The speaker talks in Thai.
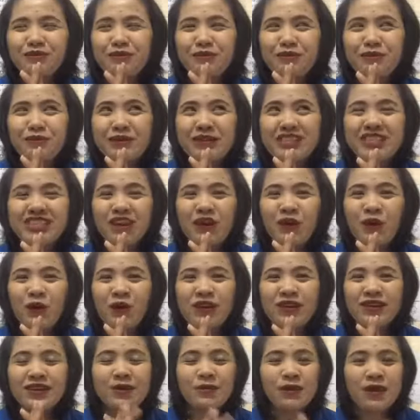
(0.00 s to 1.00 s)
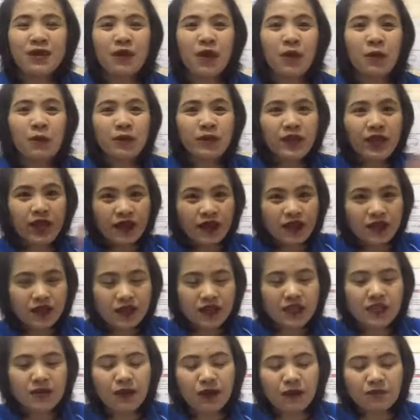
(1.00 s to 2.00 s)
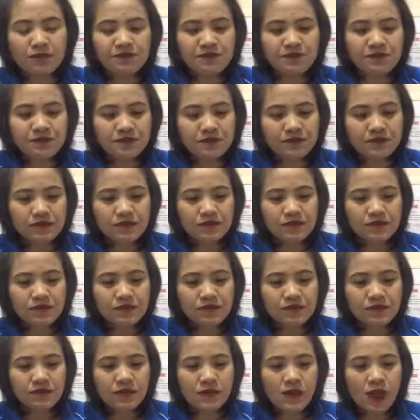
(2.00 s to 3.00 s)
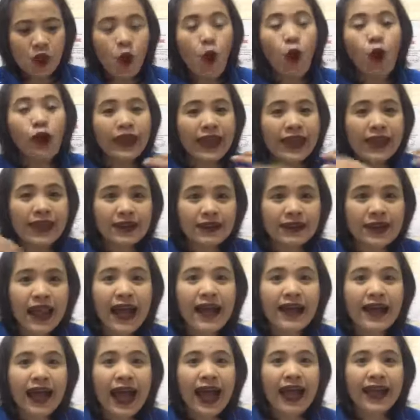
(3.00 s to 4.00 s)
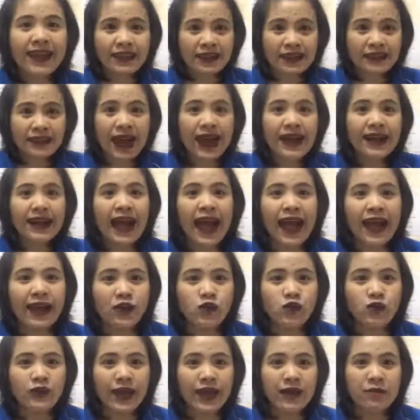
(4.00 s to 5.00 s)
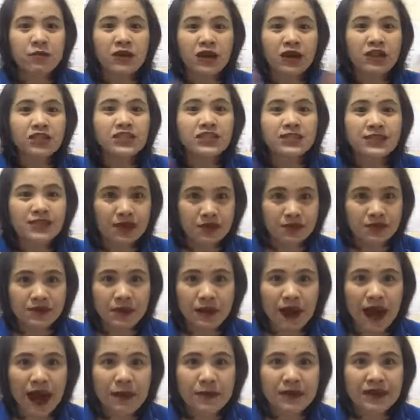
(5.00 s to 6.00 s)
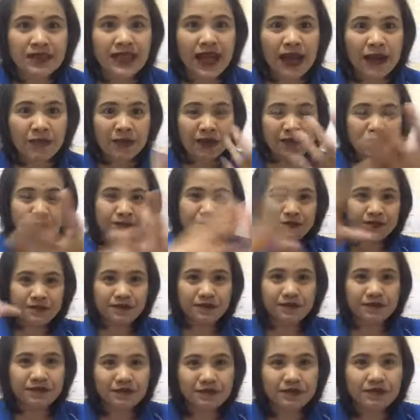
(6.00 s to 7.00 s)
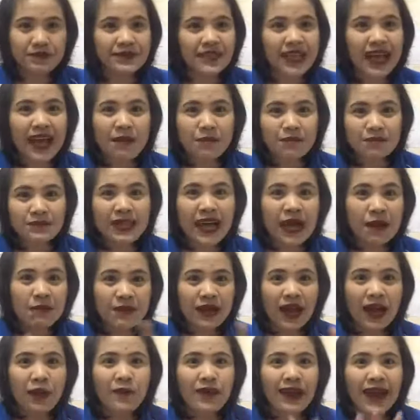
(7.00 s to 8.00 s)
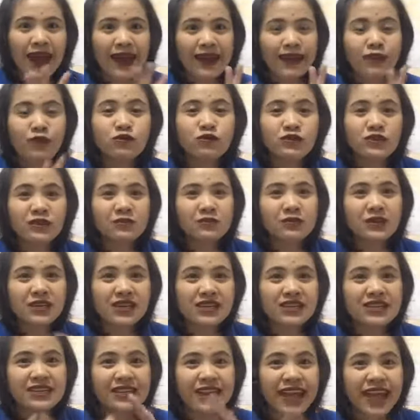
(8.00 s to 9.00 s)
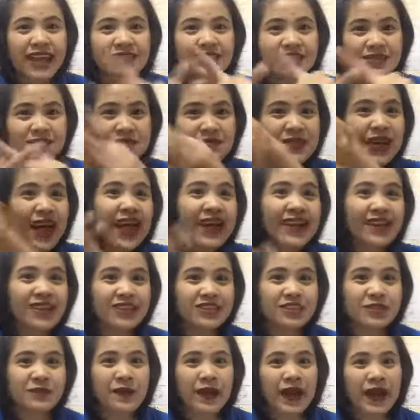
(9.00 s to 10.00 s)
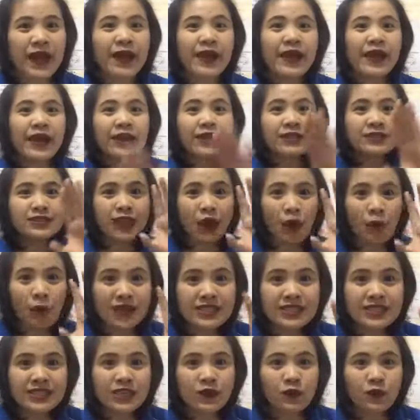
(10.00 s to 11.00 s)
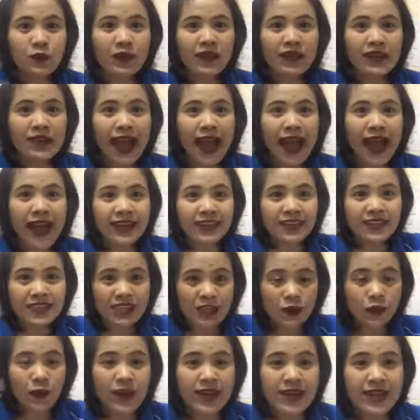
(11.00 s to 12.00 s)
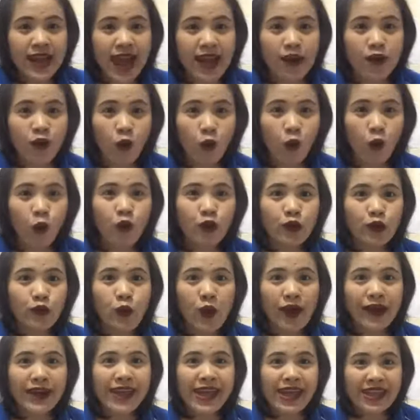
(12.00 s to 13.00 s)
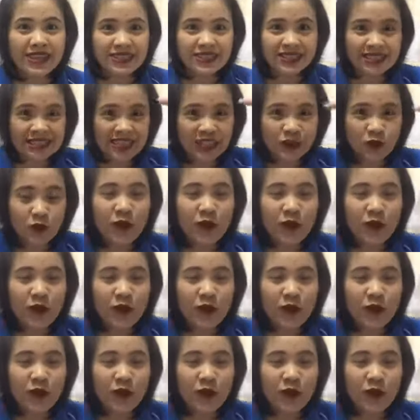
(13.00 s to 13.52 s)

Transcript: มันจะลงลึกกันไหมหรอคือแบบโอเคร่างกายร่างกายคุณเนี้ยมันก็จะเสื่อมสภาพไปตามแบบตามตามการเวลาที่คุณจะเกิดแก่เจ็บตายอย่างนี้ใช่ไหมแต่ว่าจิตวิญญาณจิตวิญญาณของคุณดวงเนี้ยจิตวิ